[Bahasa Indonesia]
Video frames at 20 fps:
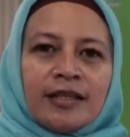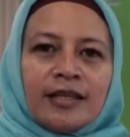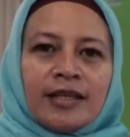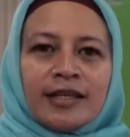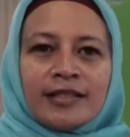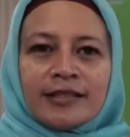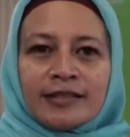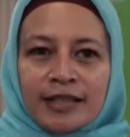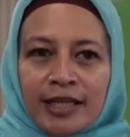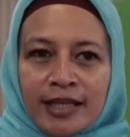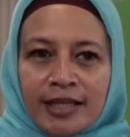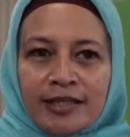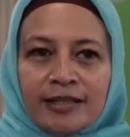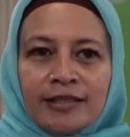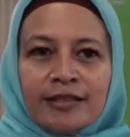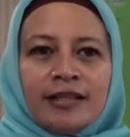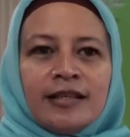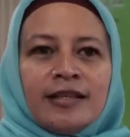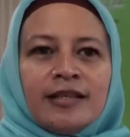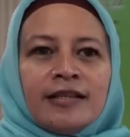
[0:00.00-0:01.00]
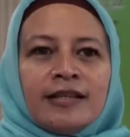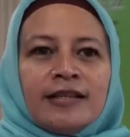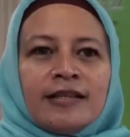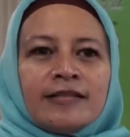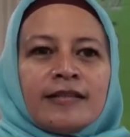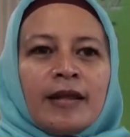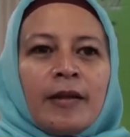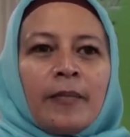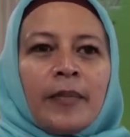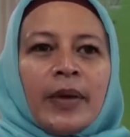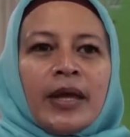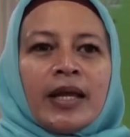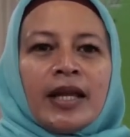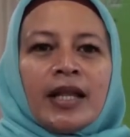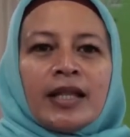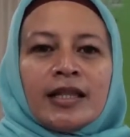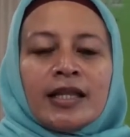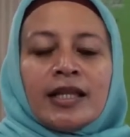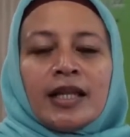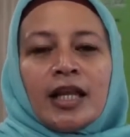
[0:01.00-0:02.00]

restrain sampai nanti